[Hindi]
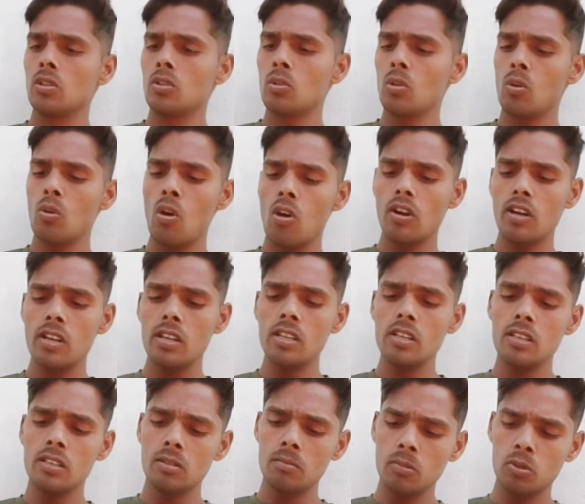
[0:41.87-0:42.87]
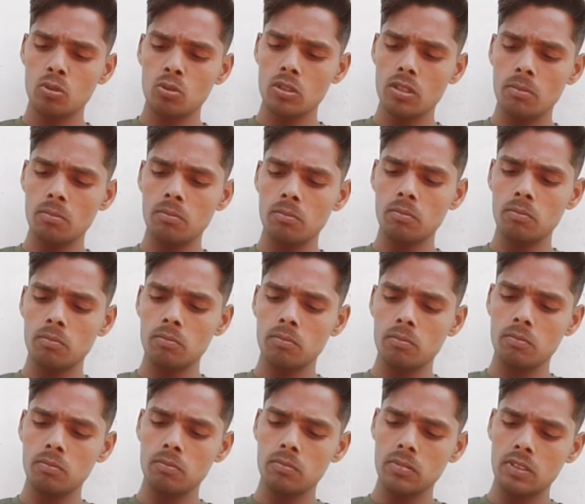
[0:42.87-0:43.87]
जो लॉक है मैं उसको सब
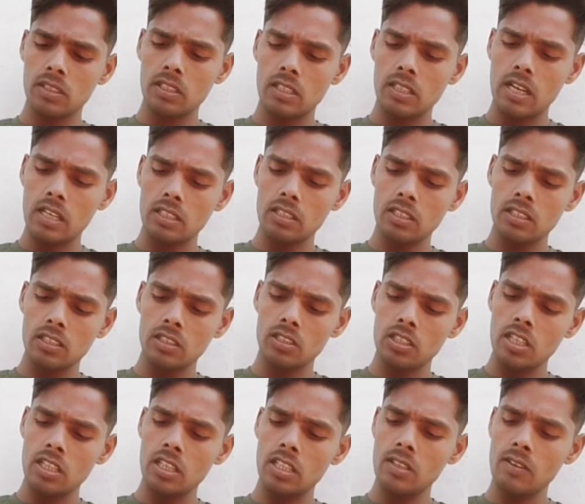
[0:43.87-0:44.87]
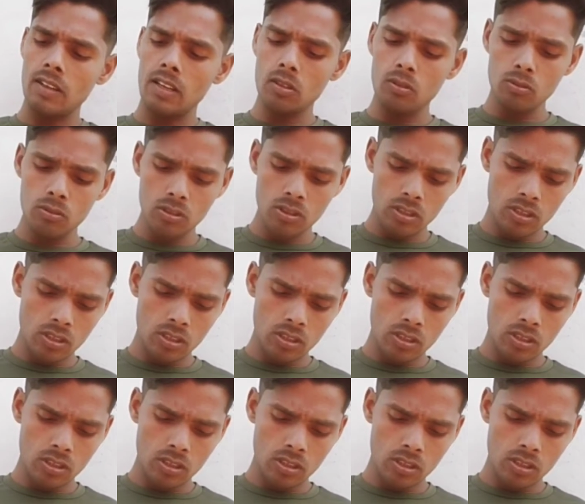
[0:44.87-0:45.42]
काट कर चेक करने वाला हूँ